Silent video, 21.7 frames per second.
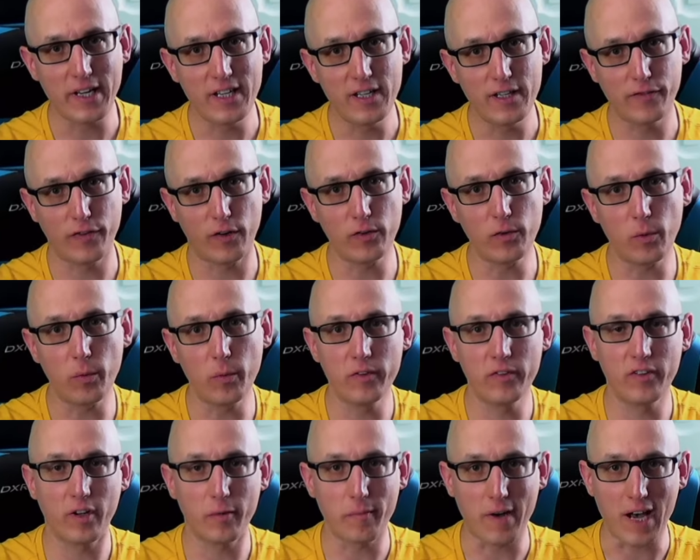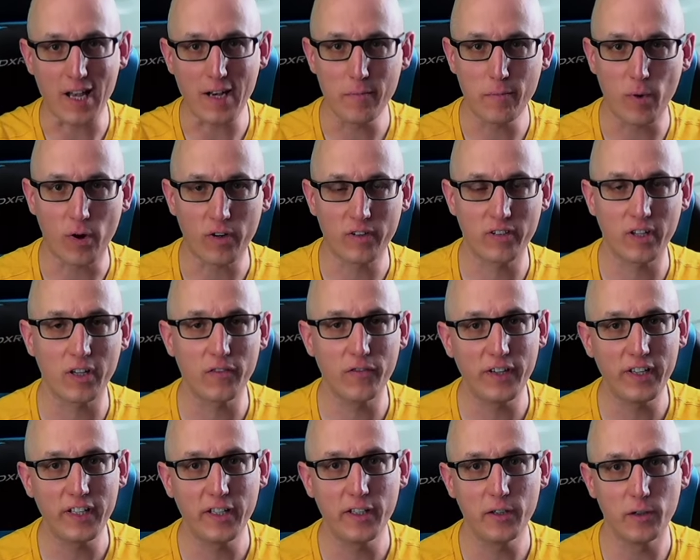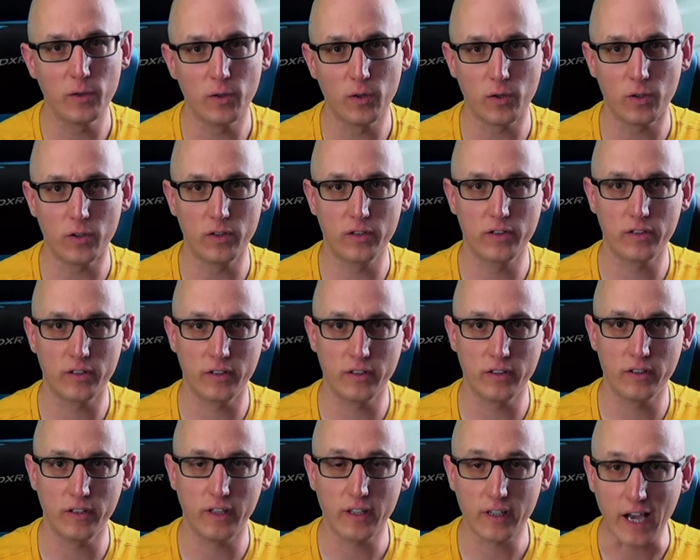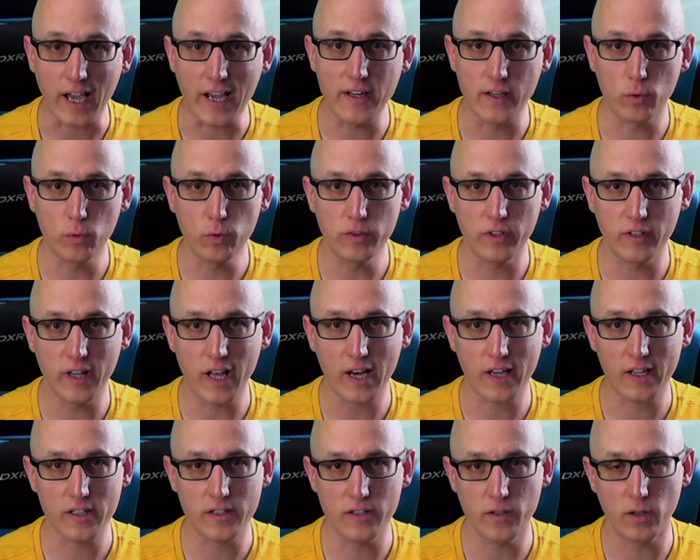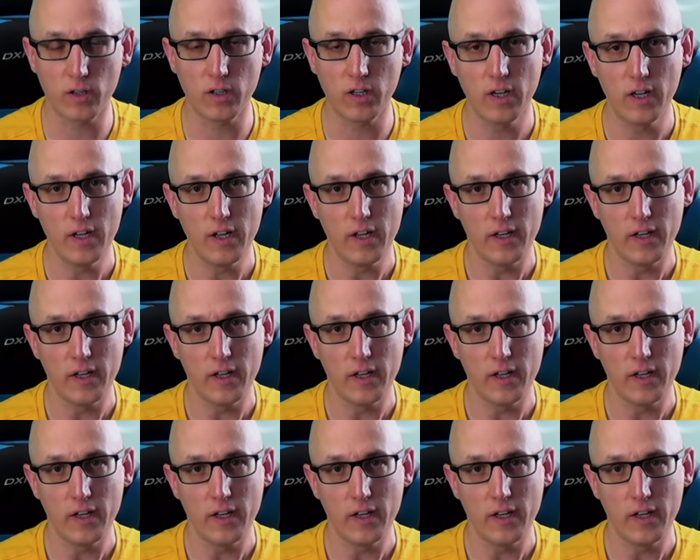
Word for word: am Ende von unserem Unboxing-Video und äh, ne, eine gute Nachricht noch.